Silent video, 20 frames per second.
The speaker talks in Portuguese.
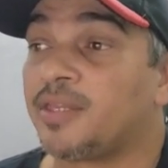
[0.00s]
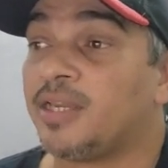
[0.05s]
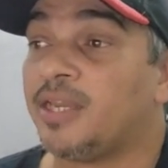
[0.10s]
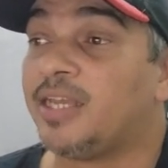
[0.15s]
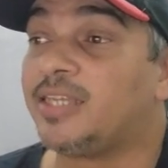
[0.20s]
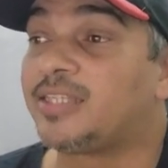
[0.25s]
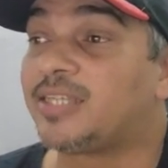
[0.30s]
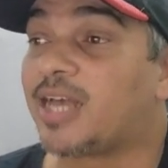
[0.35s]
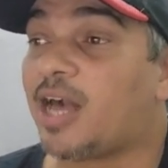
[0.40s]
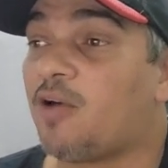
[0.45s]

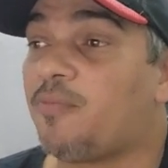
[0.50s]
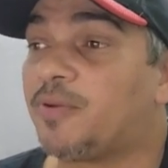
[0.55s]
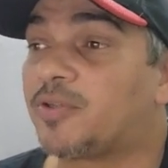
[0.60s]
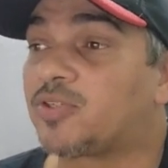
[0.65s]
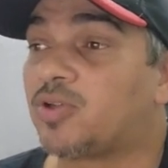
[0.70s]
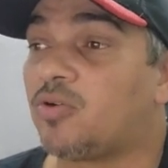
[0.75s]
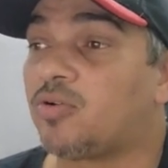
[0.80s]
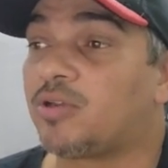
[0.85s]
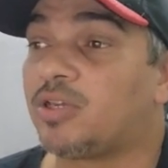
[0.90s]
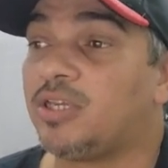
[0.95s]
Esse carro,
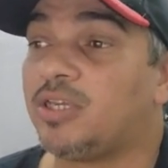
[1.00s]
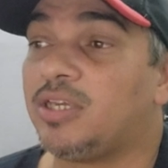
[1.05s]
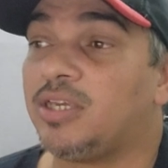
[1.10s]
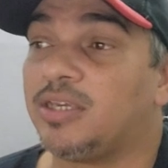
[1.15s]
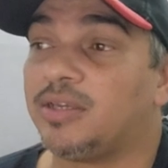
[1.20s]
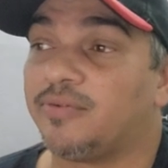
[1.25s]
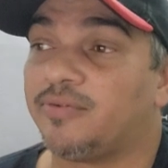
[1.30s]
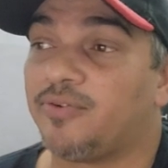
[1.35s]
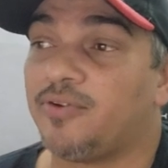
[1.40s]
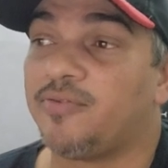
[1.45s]
pessoal,
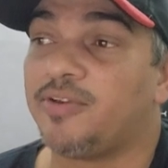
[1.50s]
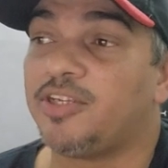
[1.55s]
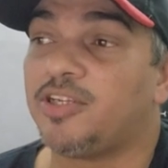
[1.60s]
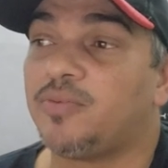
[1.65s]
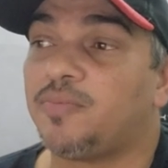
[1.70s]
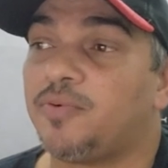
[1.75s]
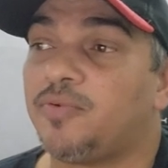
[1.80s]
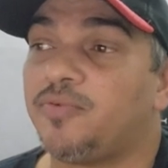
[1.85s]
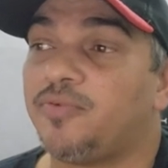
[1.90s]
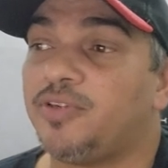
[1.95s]
que foi
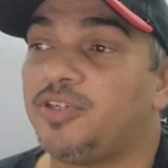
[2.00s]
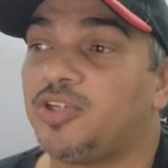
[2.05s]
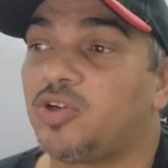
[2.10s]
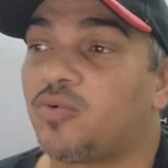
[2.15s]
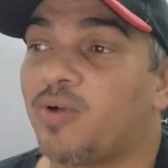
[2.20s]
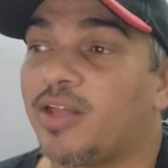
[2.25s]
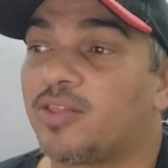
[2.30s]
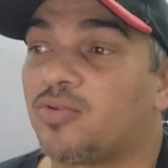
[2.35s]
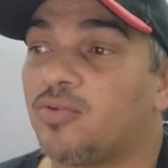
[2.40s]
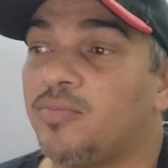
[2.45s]
vendido por
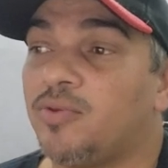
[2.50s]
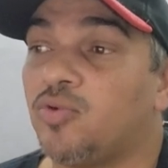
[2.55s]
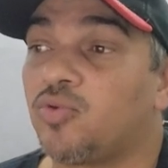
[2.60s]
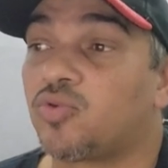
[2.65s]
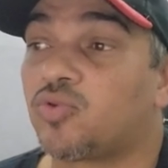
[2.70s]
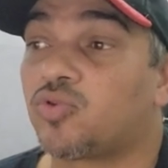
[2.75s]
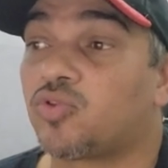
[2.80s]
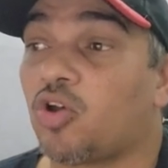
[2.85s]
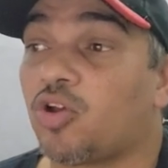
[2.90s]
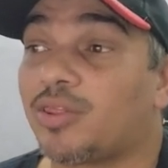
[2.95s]
24 mil,
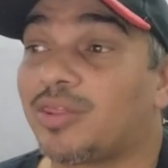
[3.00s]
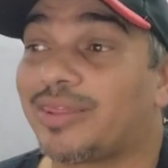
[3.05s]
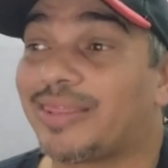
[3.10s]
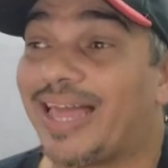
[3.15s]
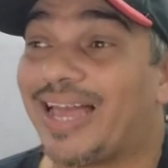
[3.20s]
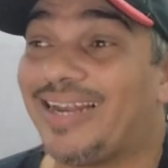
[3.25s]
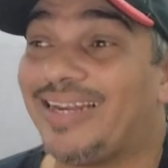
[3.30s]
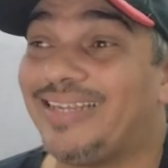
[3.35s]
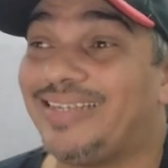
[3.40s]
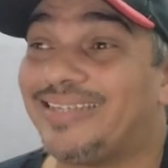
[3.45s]

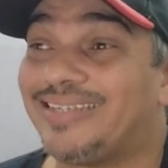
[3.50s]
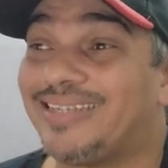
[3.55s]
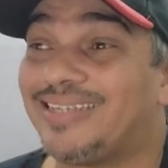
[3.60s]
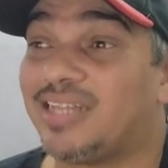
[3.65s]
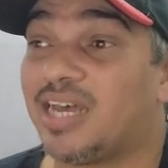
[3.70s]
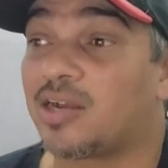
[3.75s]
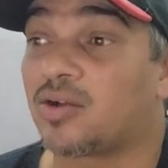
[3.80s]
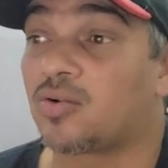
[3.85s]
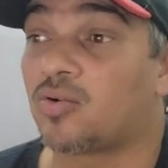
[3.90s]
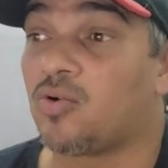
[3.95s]

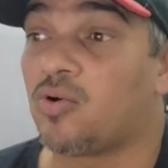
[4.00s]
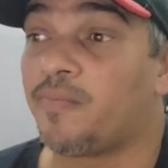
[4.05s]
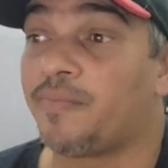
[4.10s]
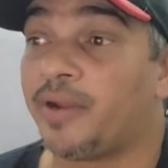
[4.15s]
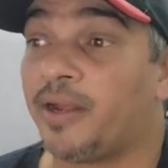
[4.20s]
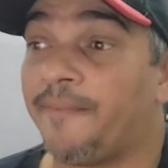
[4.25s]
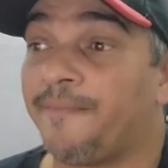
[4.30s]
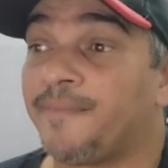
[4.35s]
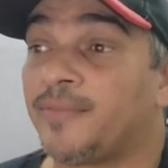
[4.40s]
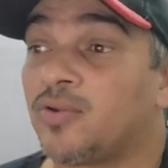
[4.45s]
totalizando a
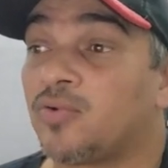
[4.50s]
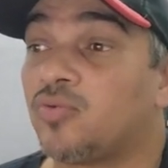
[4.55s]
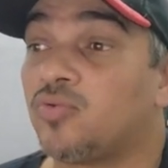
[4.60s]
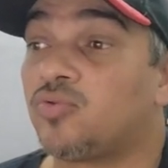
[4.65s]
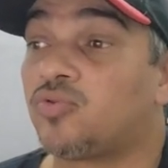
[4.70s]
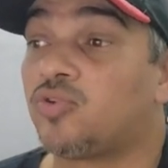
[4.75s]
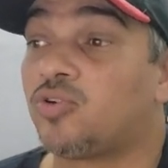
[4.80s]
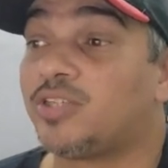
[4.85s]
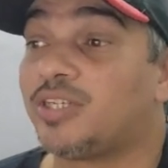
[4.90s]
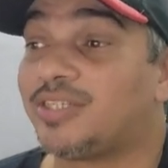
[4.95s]
compra com
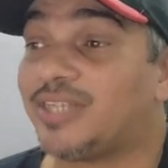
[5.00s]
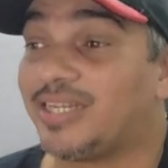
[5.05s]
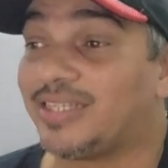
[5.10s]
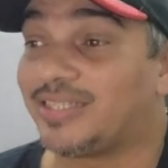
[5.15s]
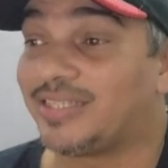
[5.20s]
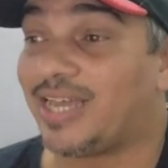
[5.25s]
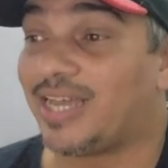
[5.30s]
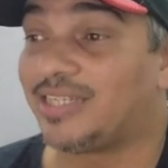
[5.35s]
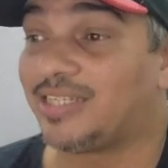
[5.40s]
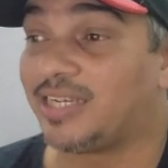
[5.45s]
todas as
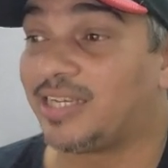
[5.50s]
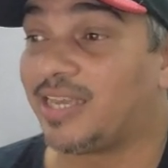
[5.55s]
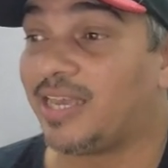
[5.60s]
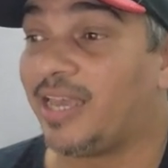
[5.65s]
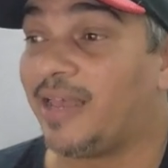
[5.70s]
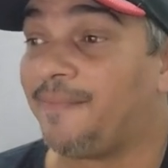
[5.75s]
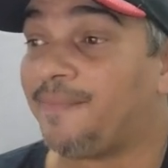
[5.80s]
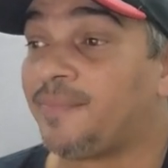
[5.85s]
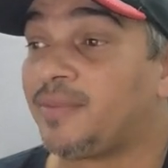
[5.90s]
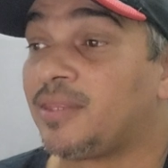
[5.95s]
taxas, que
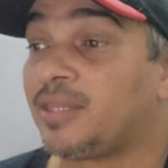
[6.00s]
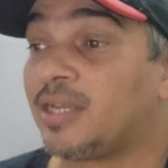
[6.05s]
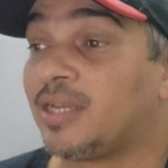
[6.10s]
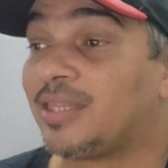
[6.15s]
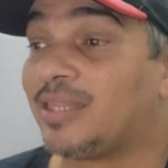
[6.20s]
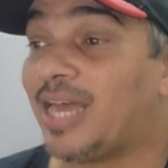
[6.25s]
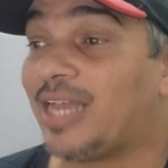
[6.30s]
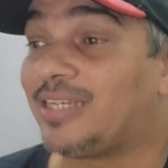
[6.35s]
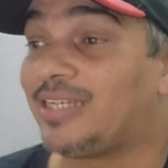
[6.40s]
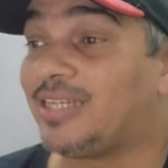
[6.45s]
é
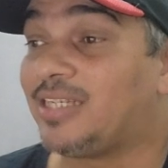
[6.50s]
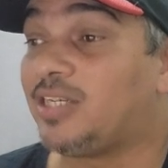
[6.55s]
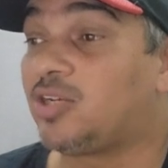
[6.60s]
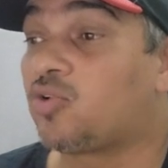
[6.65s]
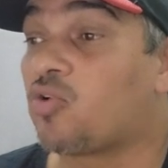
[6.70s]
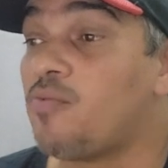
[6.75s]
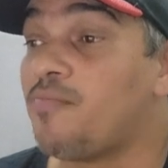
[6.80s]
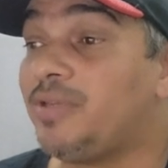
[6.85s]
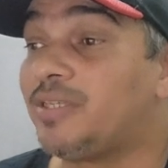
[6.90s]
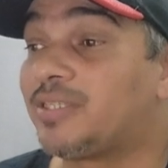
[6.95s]
taxa de
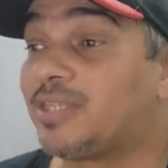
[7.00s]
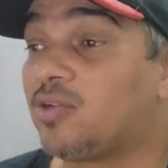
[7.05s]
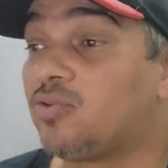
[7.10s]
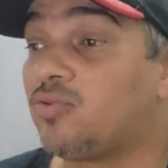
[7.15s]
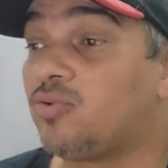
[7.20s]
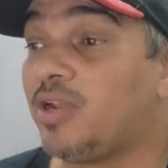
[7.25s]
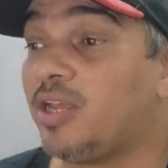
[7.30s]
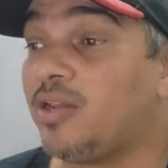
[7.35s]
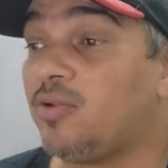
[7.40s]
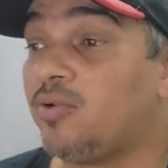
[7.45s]
comissão
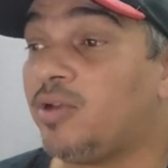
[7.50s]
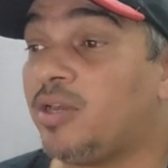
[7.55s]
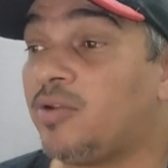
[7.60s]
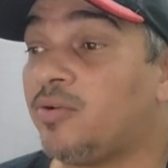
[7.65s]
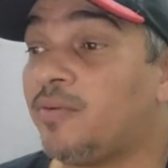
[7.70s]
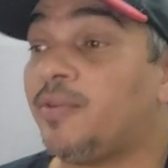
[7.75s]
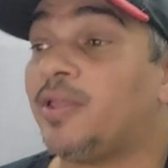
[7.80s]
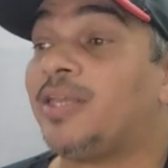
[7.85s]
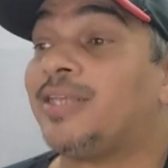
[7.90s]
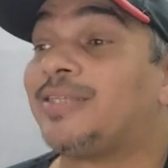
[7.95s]
do
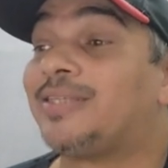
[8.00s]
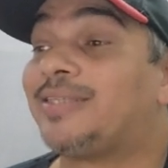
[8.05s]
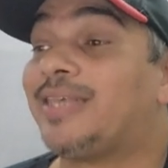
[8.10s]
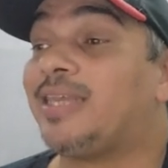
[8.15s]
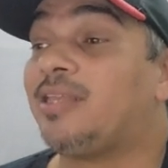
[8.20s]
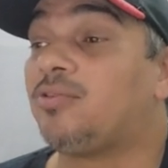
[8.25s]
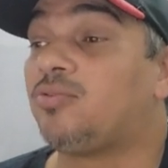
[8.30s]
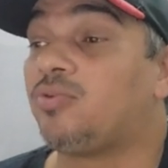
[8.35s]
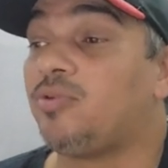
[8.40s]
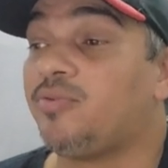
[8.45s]
leiloeiro,
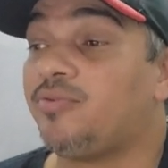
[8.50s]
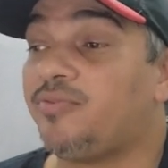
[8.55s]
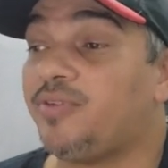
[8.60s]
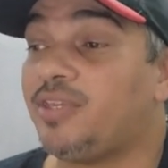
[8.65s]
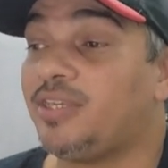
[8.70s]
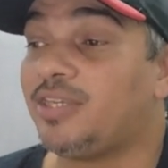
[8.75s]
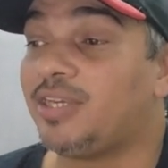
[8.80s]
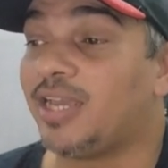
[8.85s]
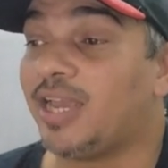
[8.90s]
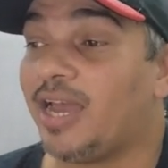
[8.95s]

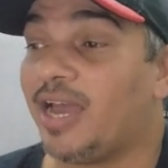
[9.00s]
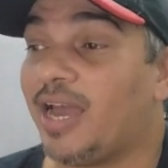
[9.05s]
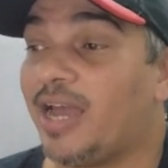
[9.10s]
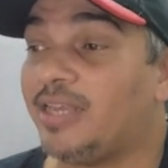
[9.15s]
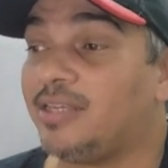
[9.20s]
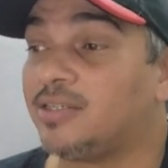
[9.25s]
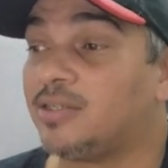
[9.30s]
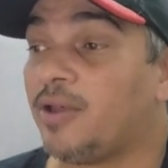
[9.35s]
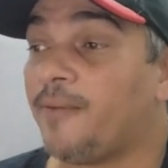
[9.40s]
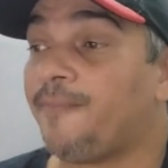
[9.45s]
120
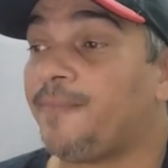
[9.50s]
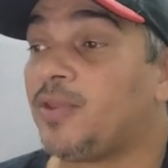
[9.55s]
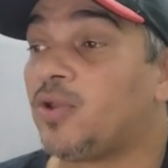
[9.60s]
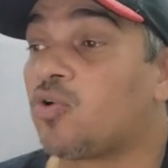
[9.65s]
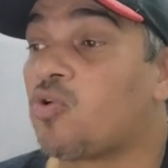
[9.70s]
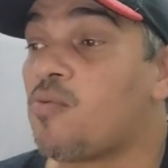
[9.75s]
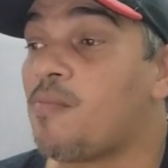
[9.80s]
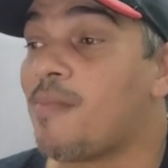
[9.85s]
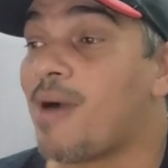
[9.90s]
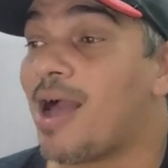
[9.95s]
reais,
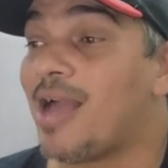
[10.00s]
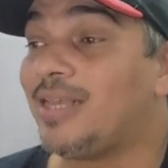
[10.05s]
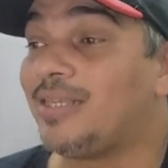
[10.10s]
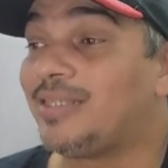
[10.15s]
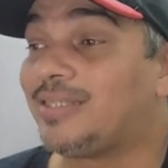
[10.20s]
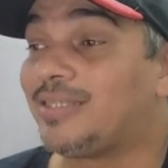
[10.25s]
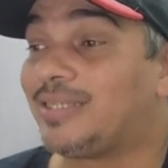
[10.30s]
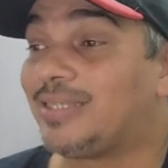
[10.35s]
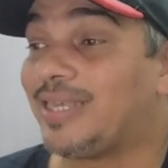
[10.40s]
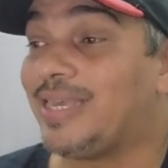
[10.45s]
com
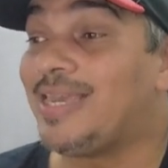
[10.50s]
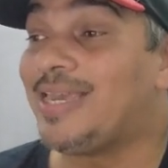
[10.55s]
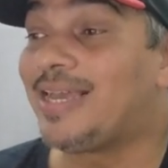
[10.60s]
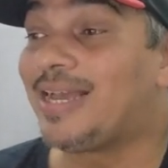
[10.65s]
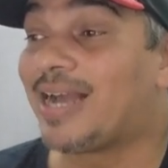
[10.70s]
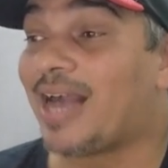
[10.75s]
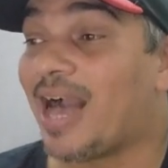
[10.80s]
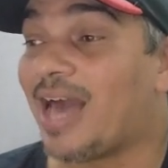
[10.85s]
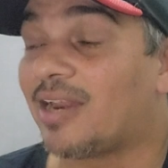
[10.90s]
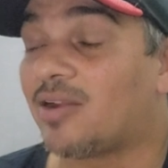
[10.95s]
mais
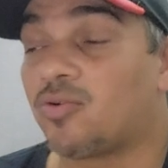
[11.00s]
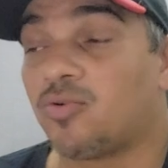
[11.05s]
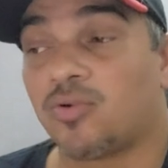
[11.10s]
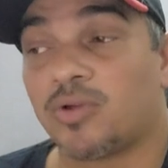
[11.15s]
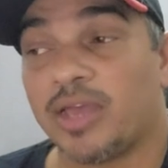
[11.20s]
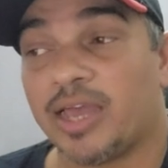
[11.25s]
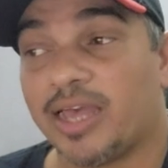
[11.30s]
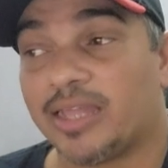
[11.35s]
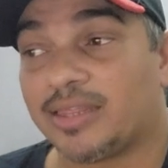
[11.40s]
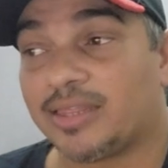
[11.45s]
encargo,
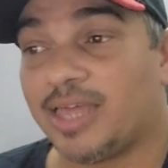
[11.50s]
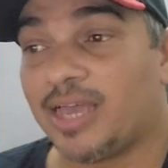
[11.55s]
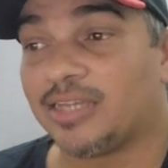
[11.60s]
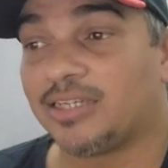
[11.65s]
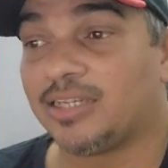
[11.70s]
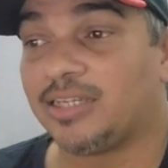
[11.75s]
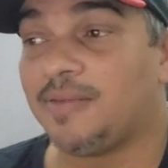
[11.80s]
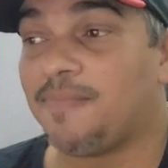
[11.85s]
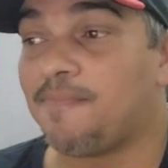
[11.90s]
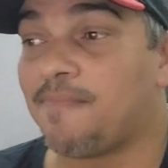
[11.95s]
que é a
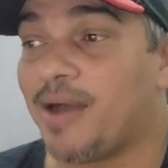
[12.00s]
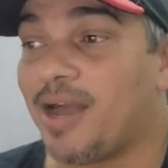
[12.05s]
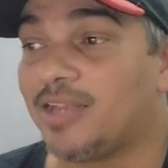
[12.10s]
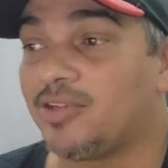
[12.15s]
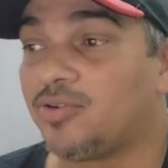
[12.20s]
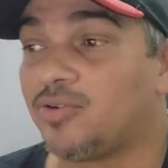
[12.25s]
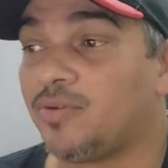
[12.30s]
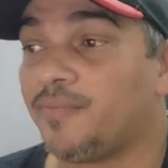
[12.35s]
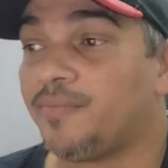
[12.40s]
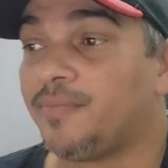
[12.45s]
taxa de
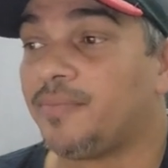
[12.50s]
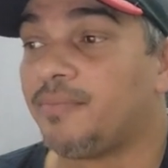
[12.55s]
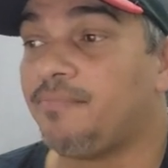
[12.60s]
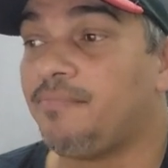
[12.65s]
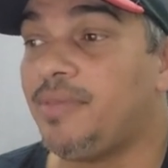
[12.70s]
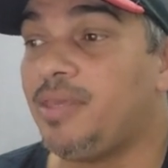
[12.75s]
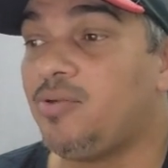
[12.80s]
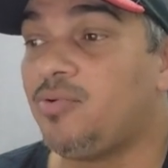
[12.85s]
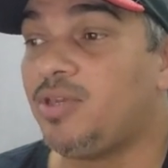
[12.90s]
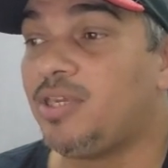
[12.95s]
pátio,
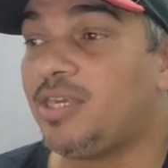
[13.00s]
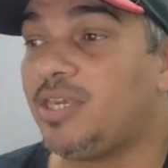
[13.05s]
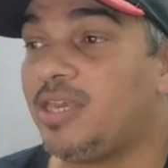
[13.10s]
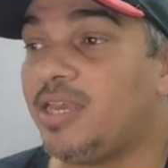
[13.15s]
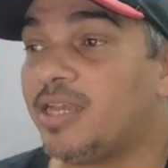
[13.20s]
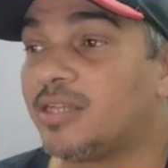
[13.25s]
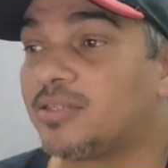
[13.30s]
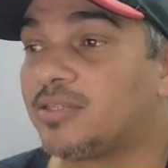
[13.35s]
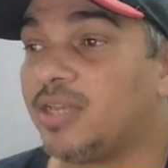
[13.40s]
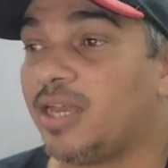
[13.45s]

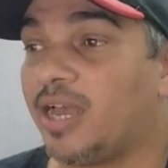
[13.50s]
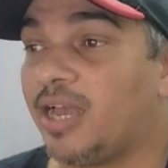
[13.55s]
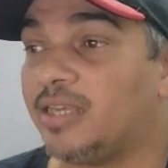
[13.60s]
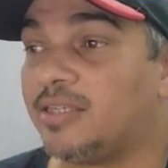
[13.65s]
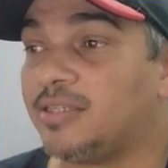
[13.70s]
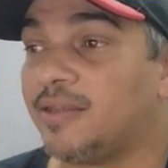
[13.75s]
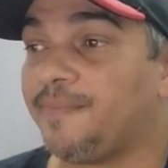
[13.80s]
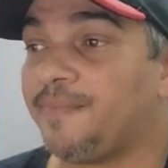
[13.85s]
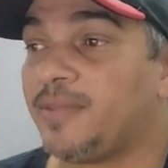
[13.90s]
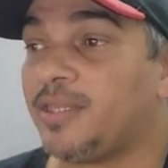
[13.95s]
1.500 reais.